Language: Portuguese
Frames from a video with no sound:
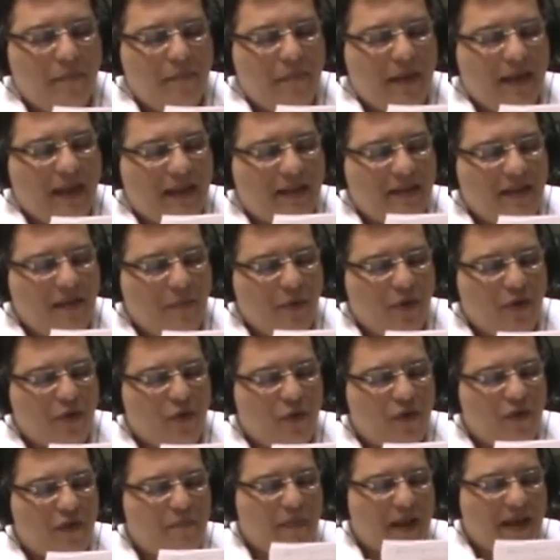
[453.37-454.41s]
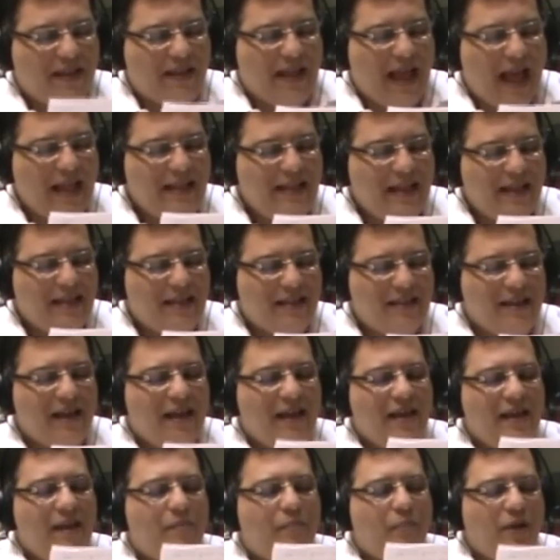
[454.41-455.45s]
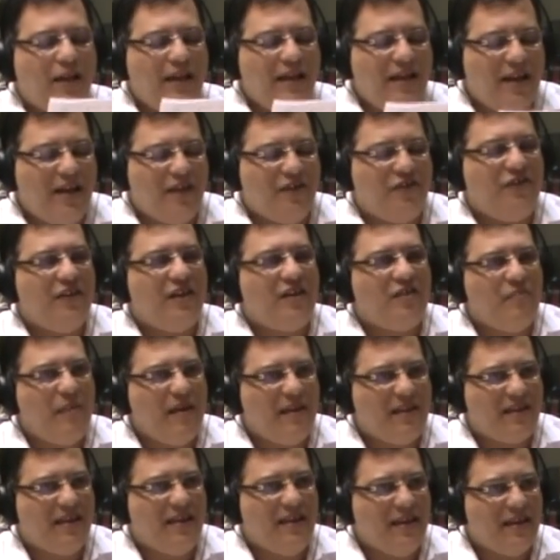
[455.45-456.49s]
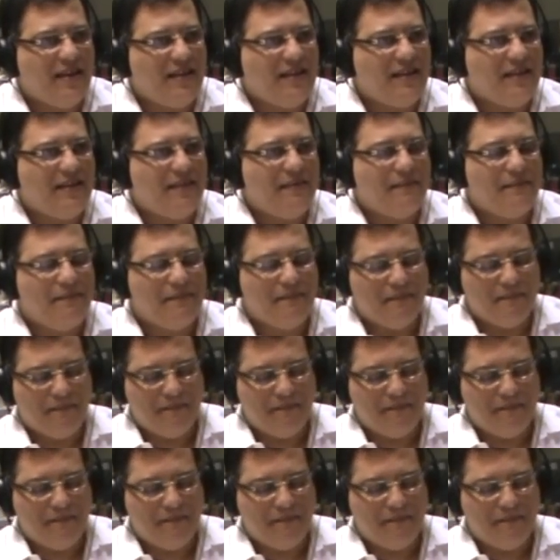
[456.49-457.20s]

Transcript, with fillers: pelas emoções pesadas e por energias mesquinhas.